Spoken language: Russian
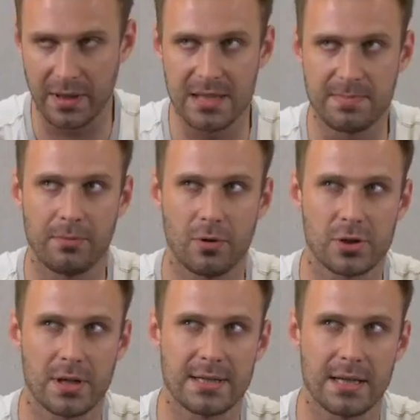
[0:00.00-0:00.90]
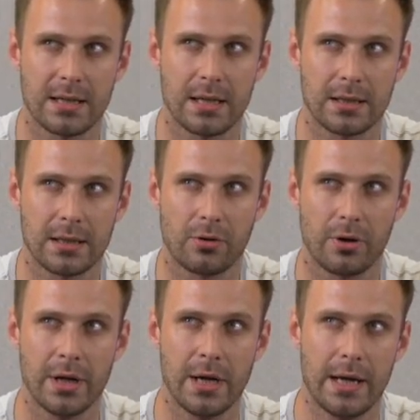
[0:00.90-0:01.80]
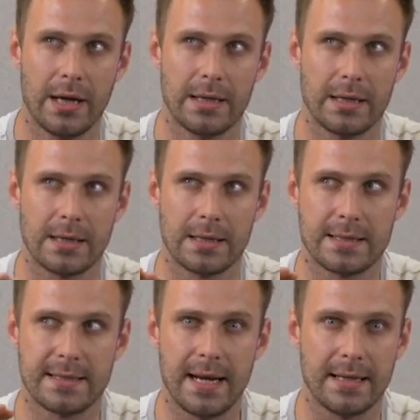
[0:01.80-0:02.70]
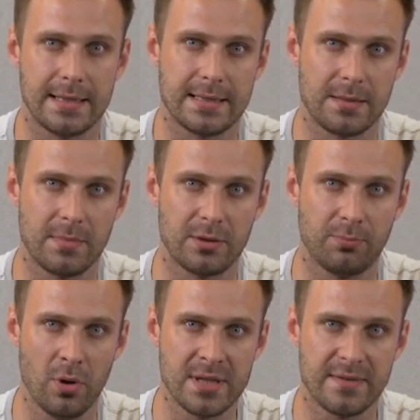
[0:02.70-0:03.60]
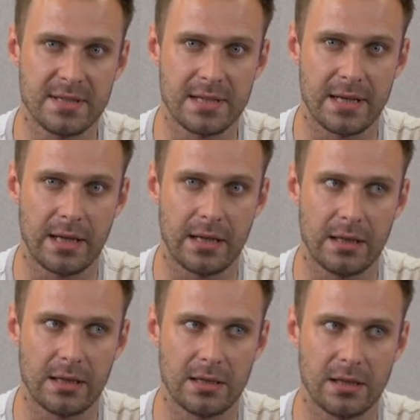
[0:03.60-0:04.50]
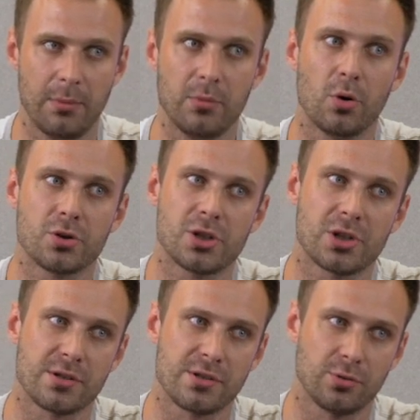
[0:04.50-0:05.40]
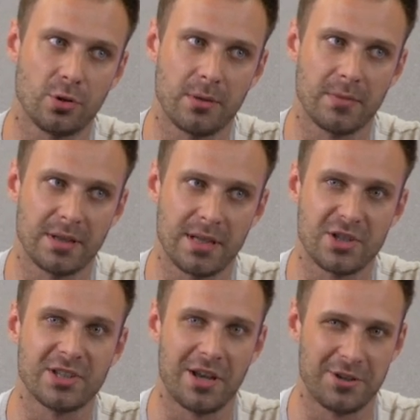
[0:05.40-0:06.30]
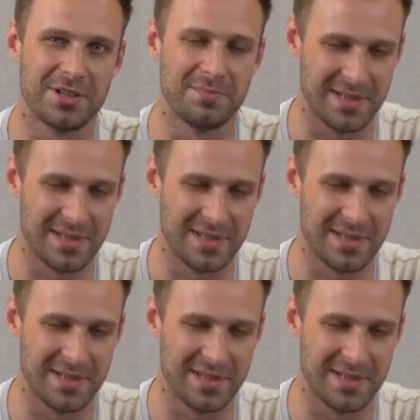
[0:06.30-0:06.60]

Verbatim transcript: принципе, больше нацелено на такой Э, средний сегмент пользователей и немножечко с уклоном на начинающий